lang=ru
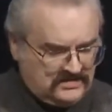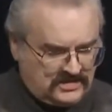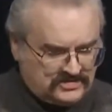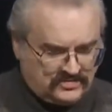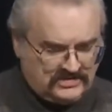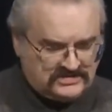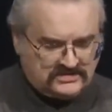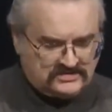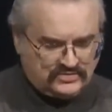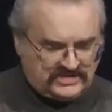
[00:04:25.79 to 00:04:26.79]
Так что
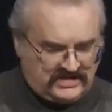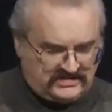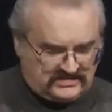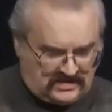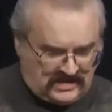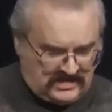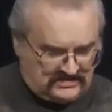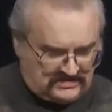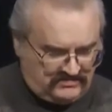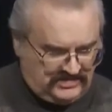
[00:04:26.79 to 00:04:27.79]
если случалась
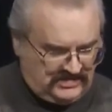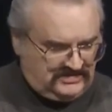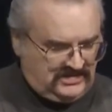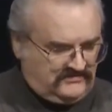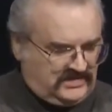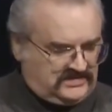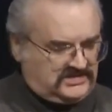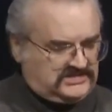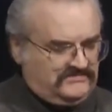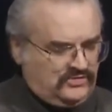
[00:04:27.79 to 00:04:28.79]
какая-то там
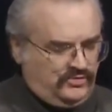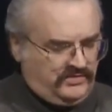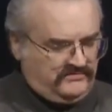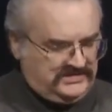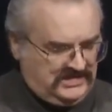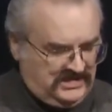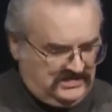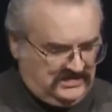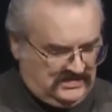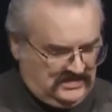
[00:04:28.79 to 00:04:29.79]
неадекватность в ее
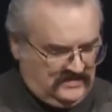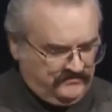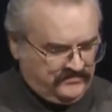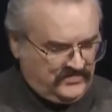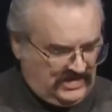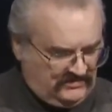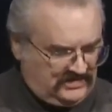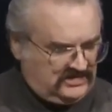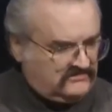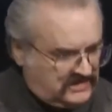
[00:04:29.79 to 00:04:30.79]
поведении,
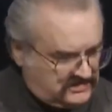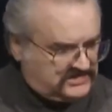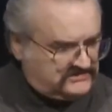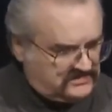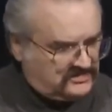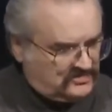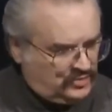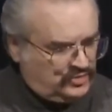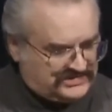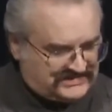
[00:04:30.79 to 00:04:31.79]
неадекватность вот
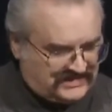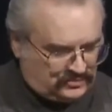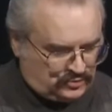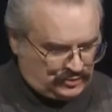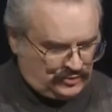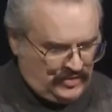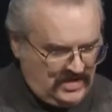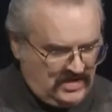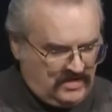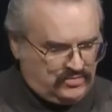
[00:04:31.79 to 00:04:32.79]
этому ее статусу
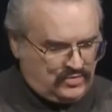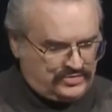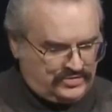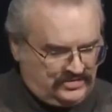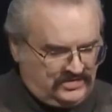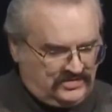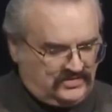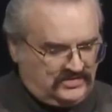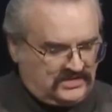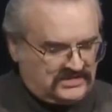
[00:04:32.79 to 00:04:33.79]
обрученной,
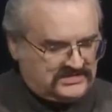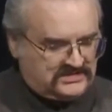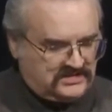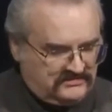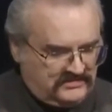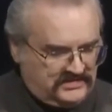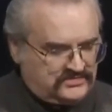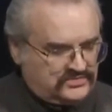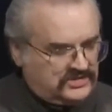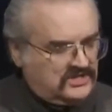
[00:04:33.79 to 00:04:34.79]
то это
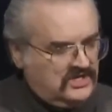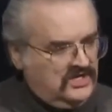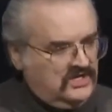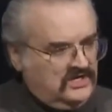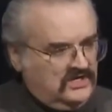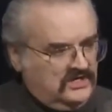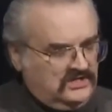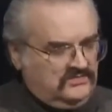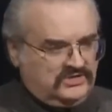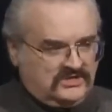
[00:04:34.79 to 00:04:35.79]
расценивалось уже
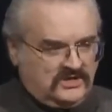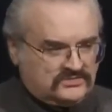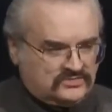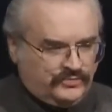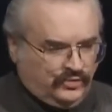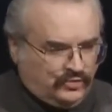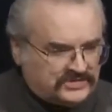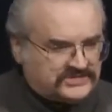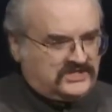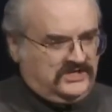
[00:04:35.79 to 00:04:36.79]
именно как
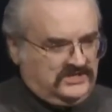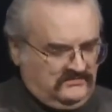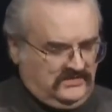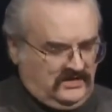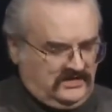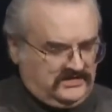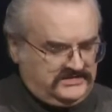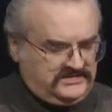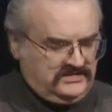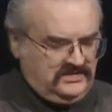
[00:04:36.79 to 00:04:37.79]
супружеская
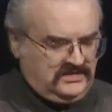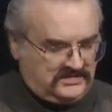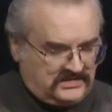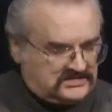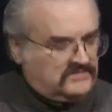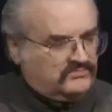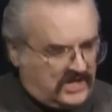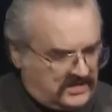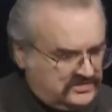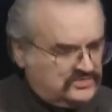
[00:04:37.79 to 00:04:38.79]
неверность, хотя сам
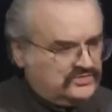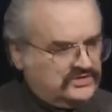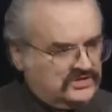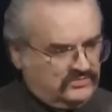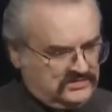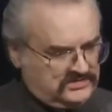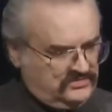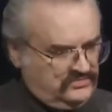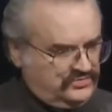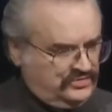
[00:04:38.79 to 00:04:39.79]
брак еще не был
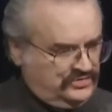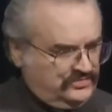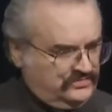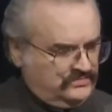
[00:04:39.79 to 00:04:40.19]
заключен.